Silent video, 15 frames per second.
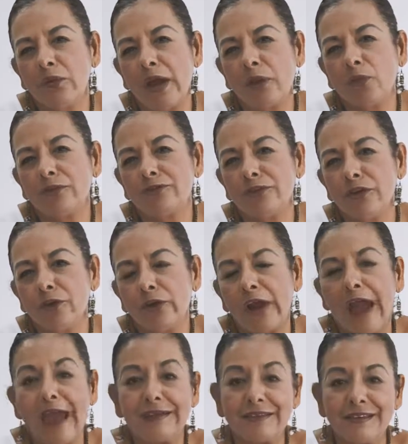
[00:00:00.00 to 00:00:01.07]
una
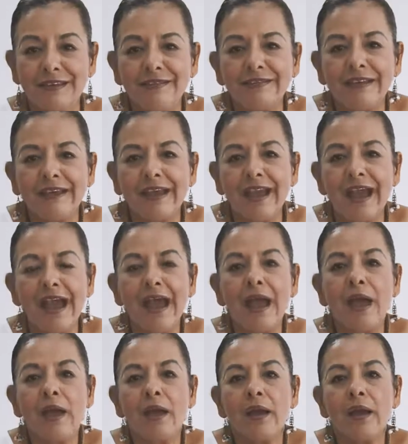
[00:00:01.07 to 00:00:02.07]
cuestión artística